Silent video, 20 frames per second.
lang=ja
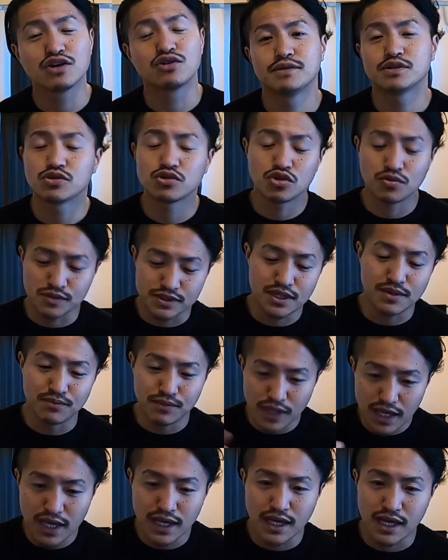まあそういうのも全
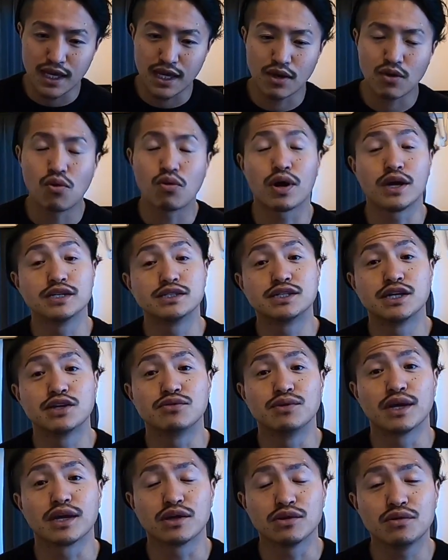部ね、えー、公開して
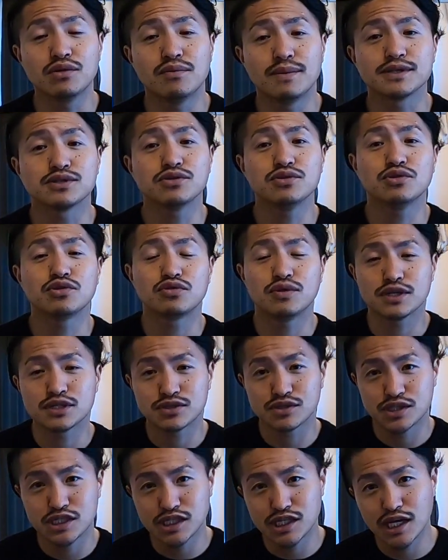るんやけど、まあそういうの詳し
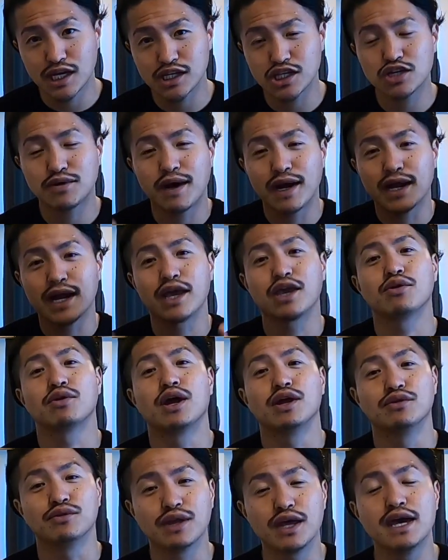く知りたい方は概要
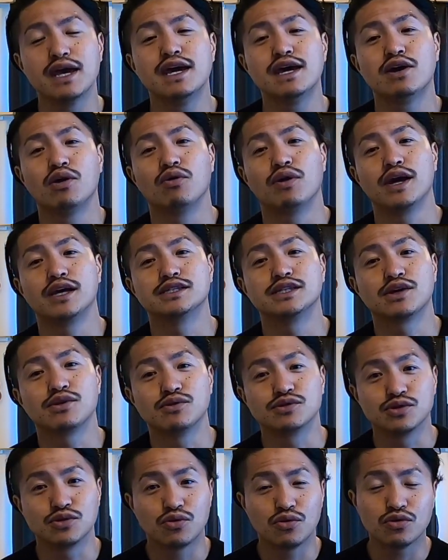欄のね、
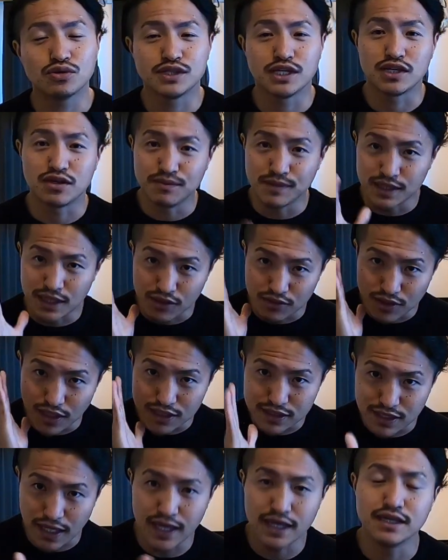オンラインサロン情報をぜひ見てくだ
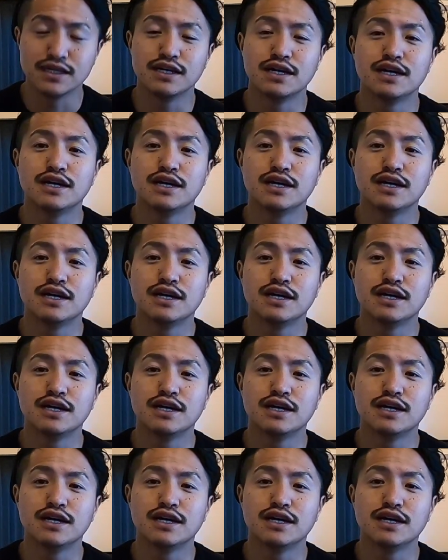さい。